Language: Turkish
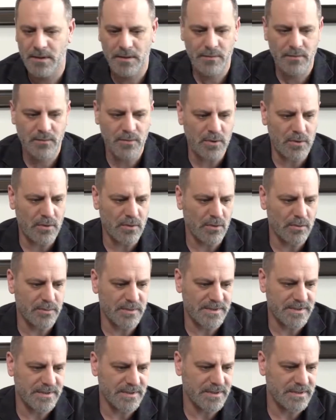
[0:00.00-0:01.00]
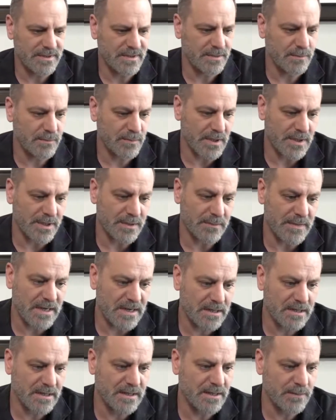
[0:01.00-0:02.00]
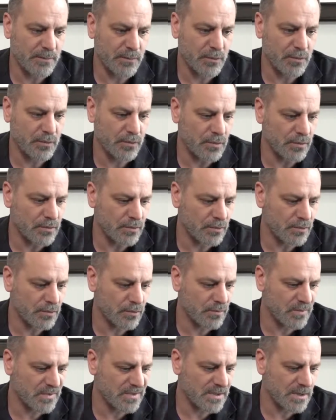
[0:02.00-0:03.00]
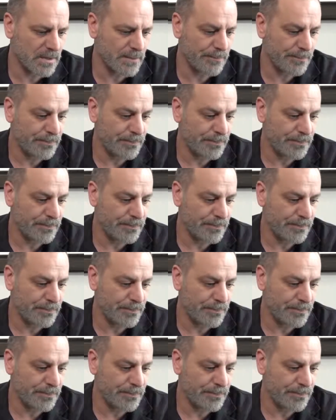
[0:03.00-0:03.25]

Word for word: E, böyle olmasını istedim. Yani Mert'le de bunu konuştuğumuzda